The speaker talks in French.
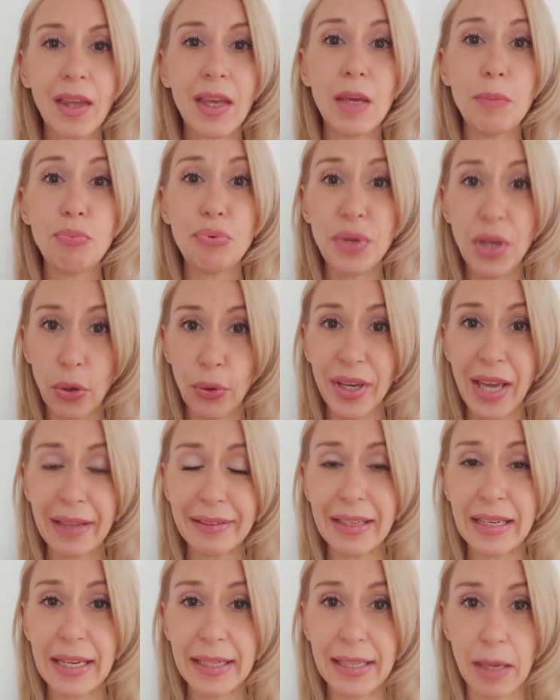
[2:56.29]
et puis
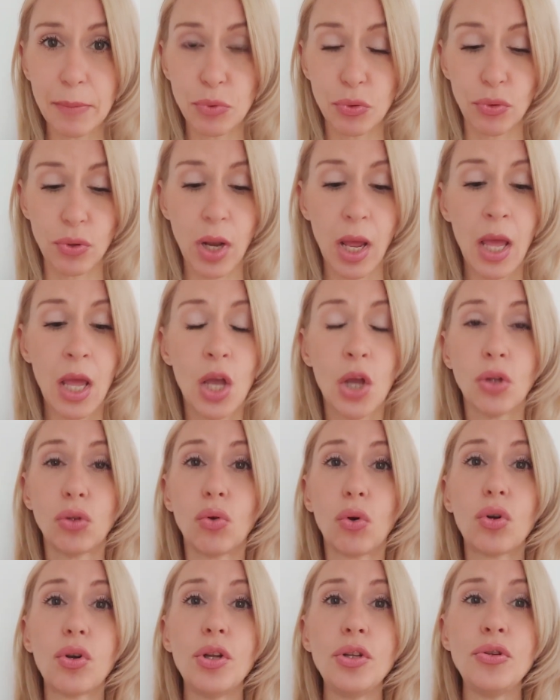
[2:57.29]
regarder la capsule.
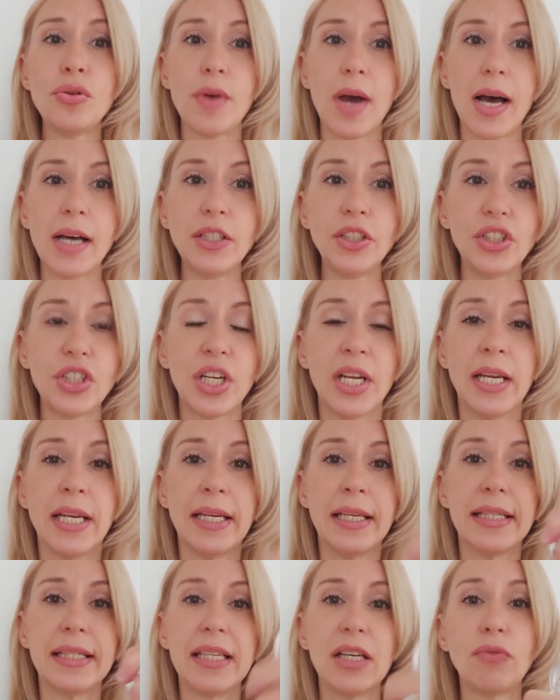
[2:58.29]
Donc le nuage,
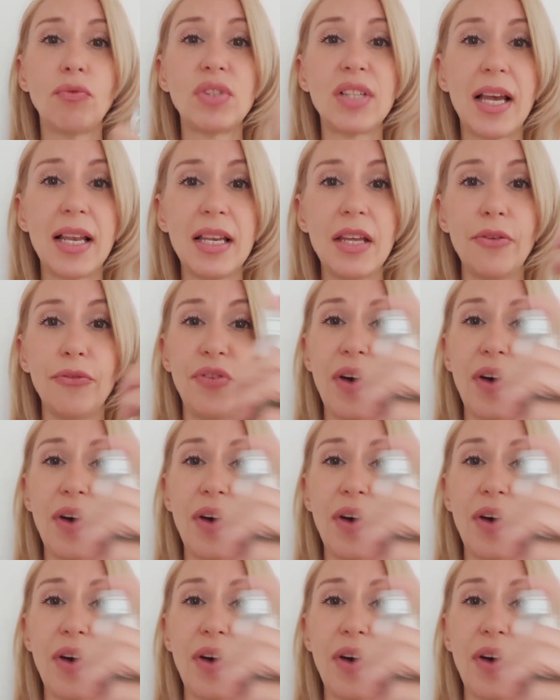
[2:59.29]
c'est que vous allez